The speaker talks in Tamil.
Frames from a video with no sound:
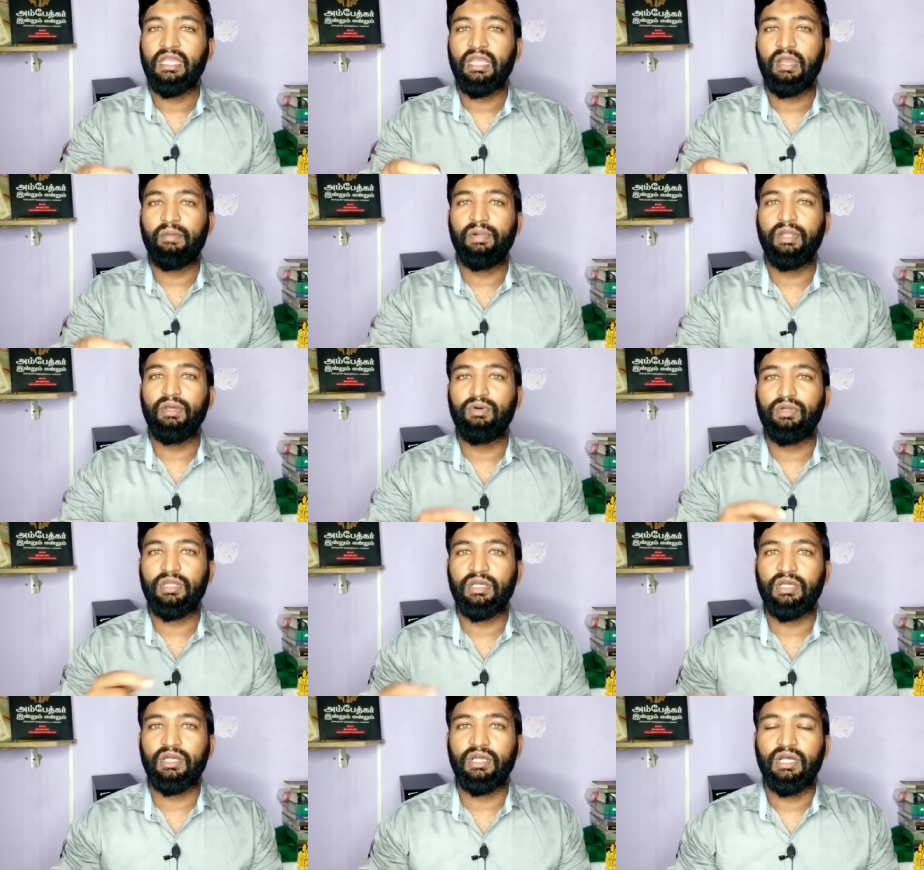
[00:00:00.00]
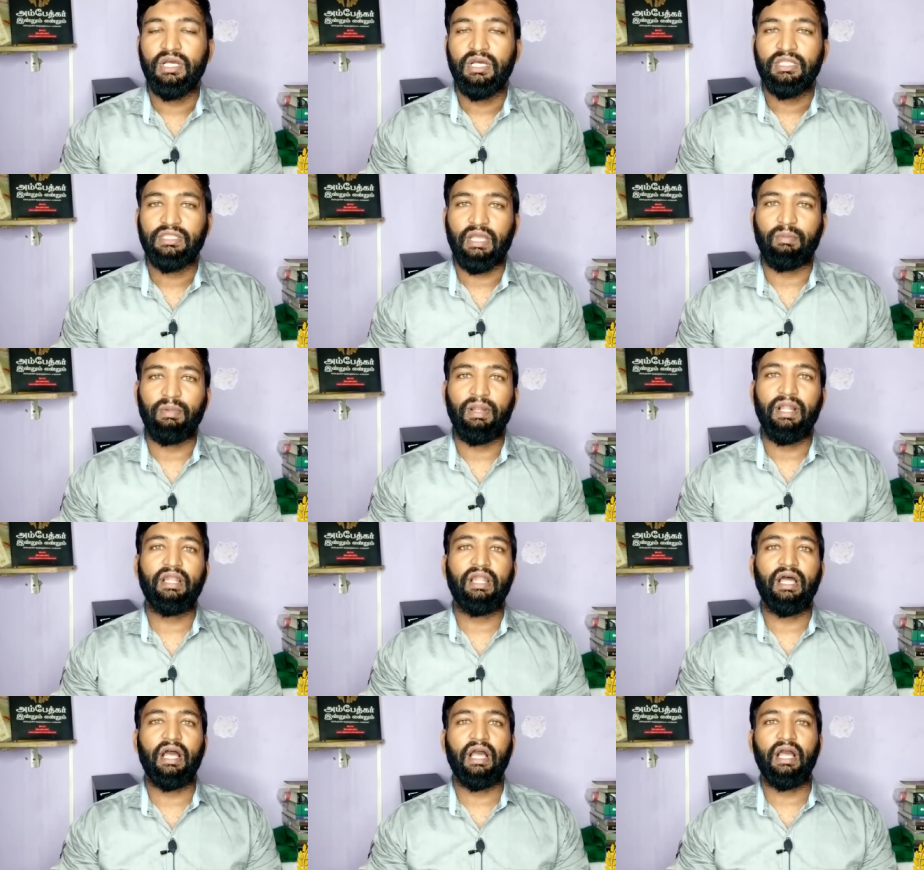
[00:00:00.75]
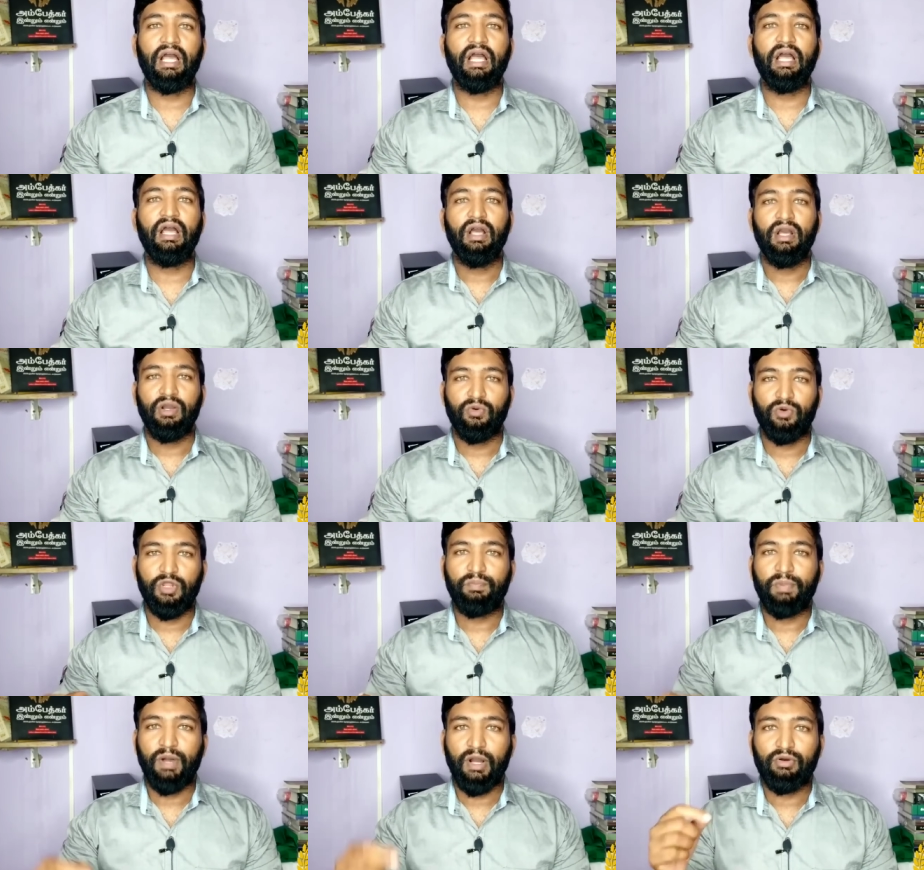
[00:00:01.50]
எப்படி ஒரு தமிழனாக
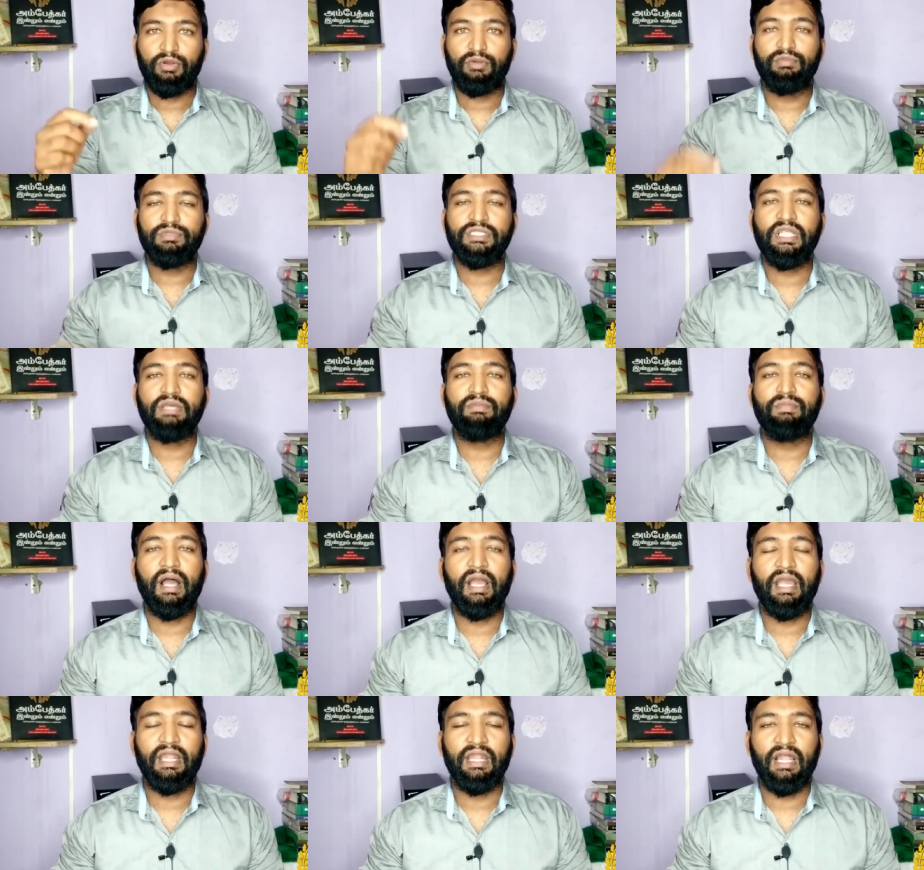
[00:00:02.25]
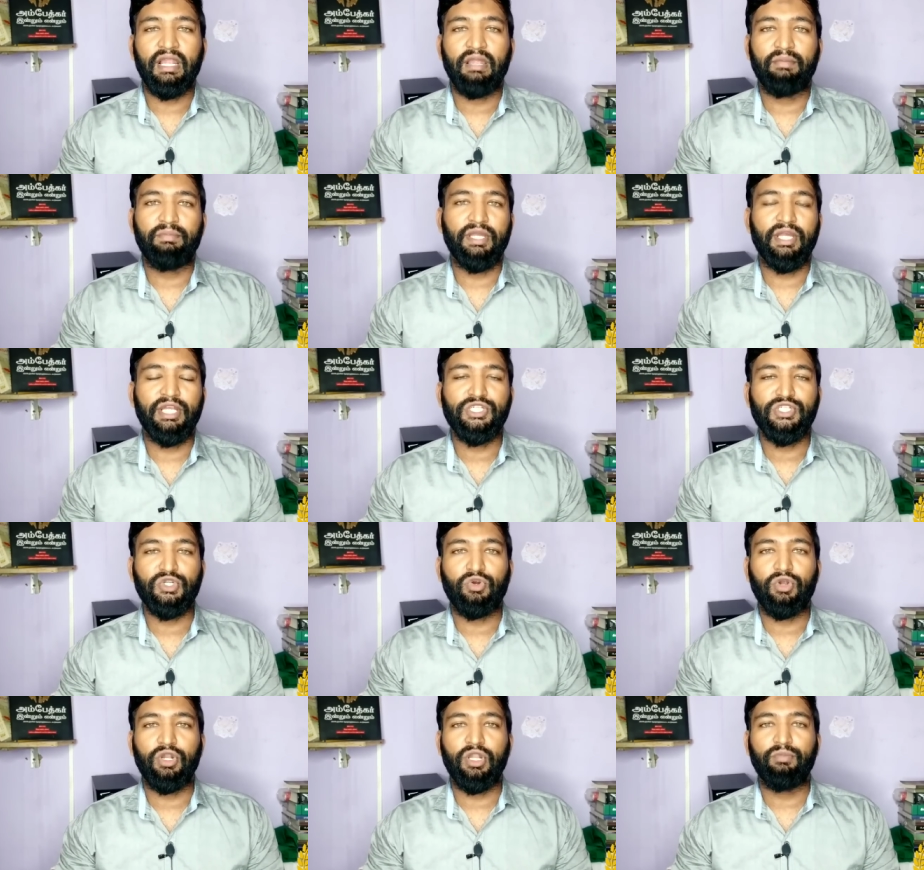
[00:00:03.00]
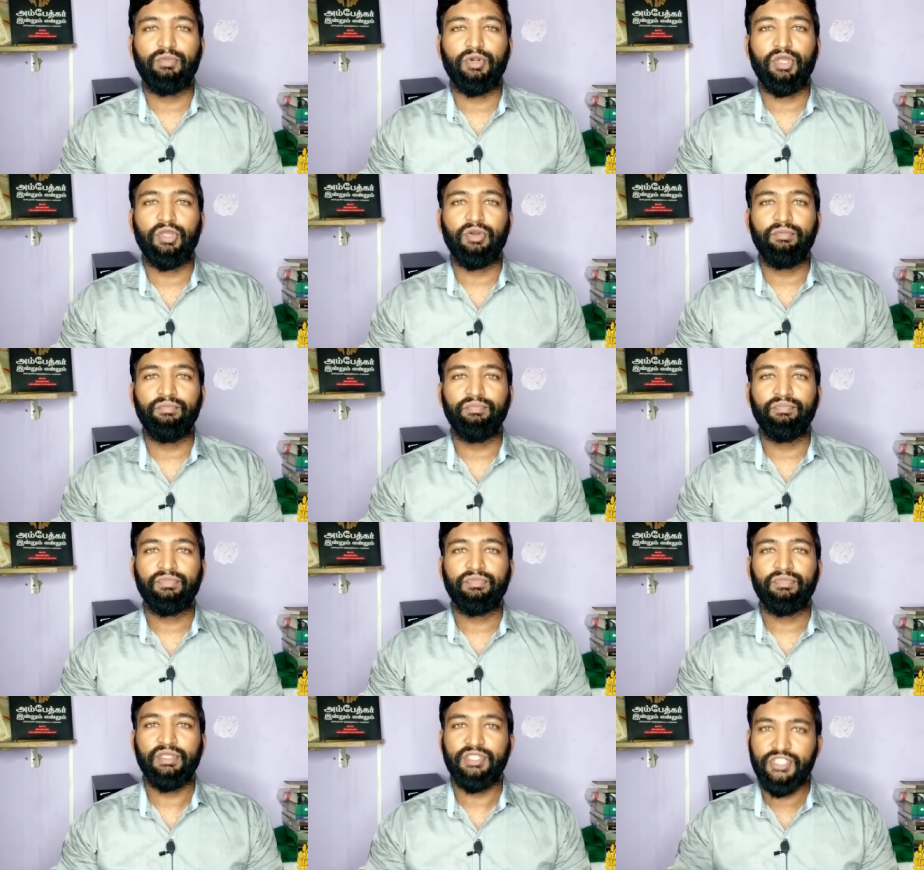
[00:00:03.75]
குறிப்பாக ஒரு முஸ்லீமாக என்னால் எப்படி ஏற்றுக்கொள்ள முடியும்
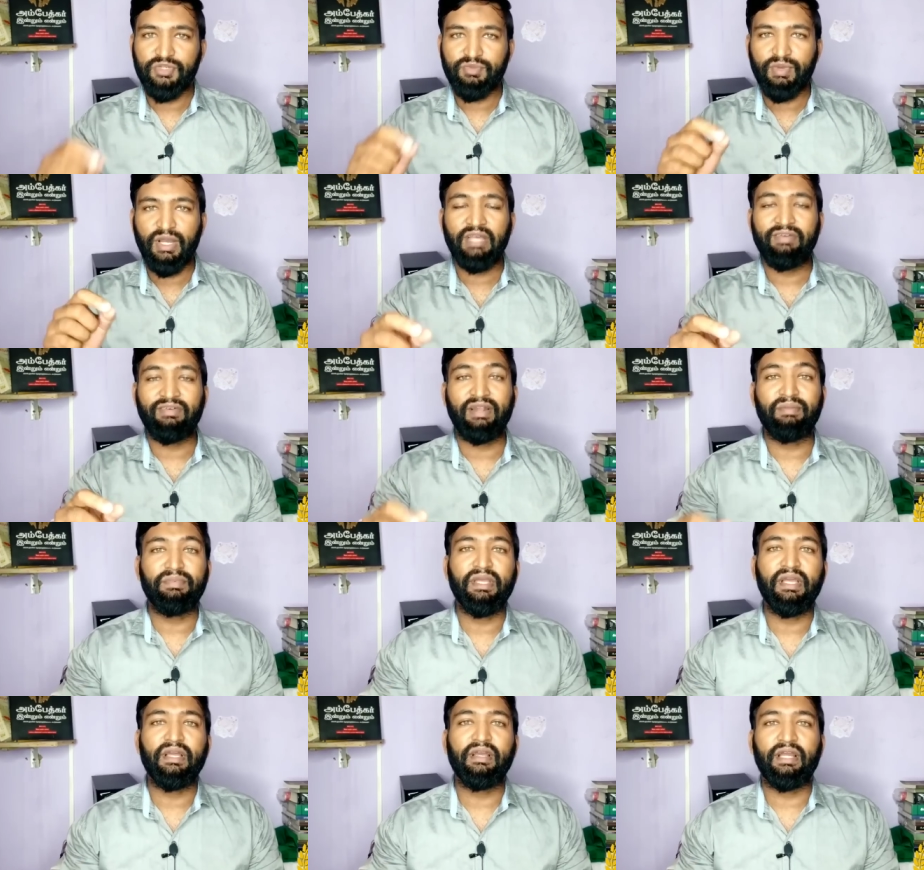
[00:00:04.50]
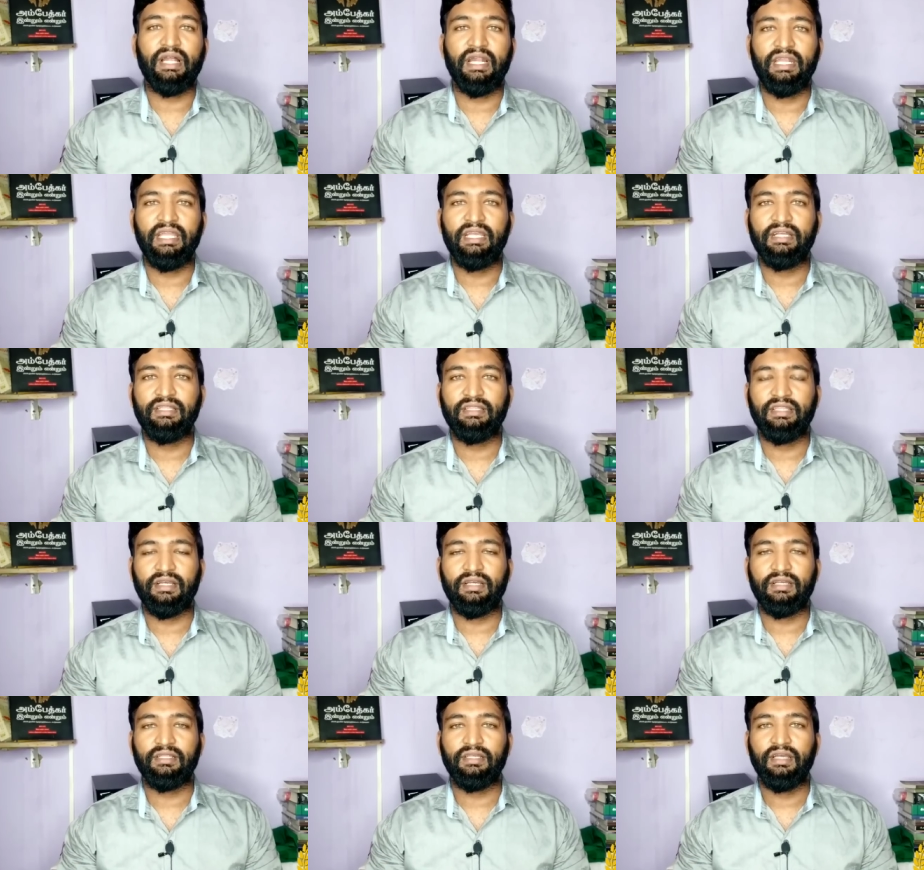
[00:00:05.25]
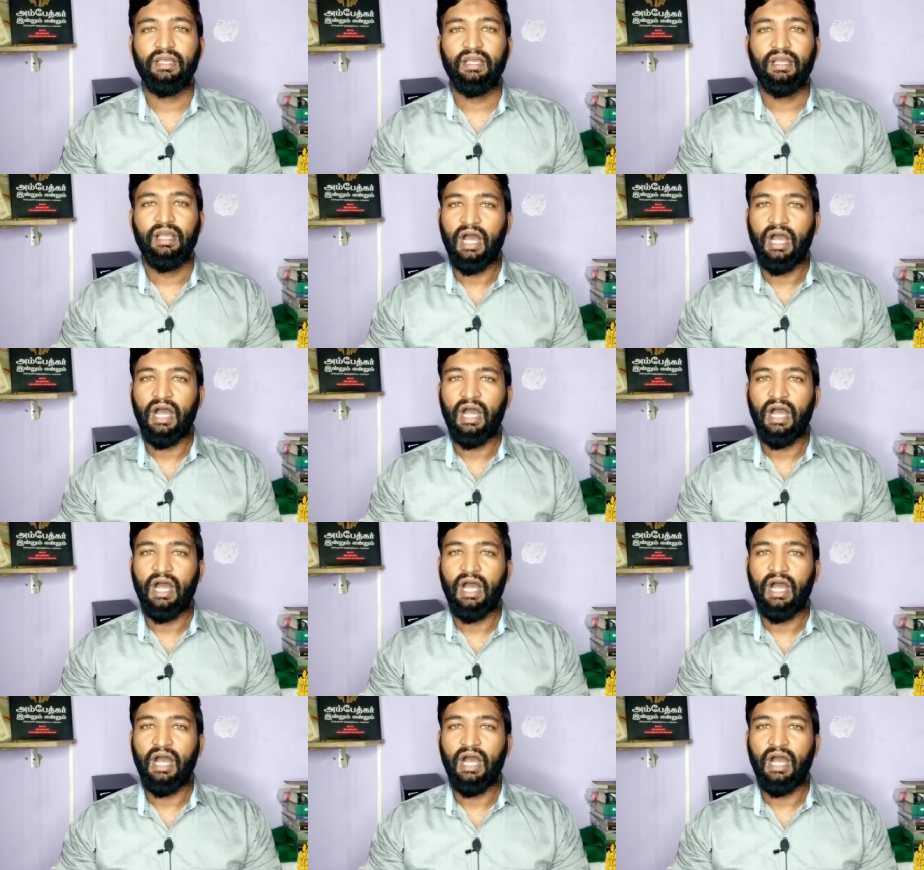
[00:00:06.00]
நிச்சயமாக வன்மையாக கண்டிக்கத்தக்கது